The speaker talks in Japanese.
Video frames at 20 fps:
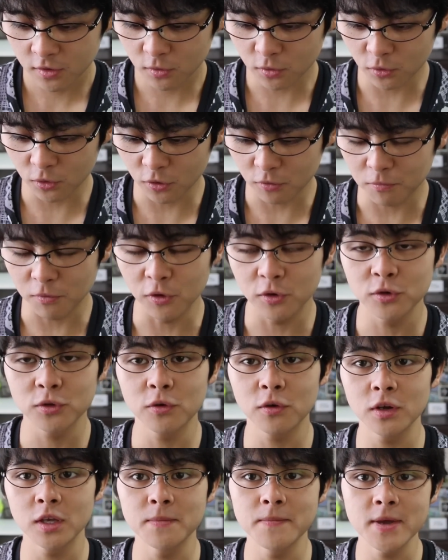この僕
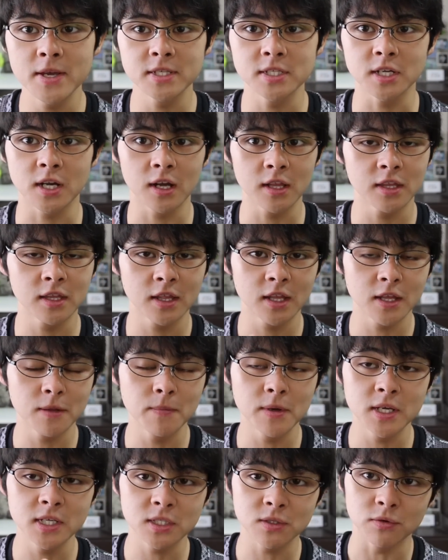のイメージ勝手な
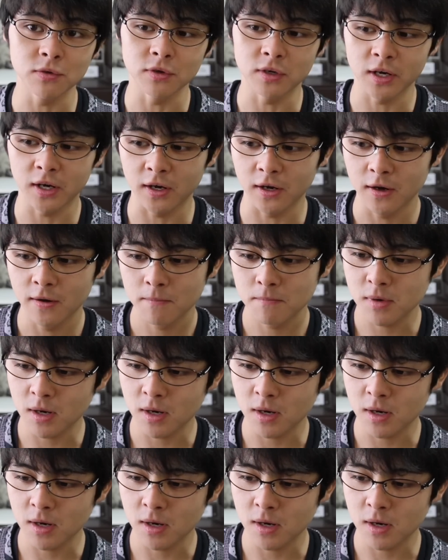イメージというか、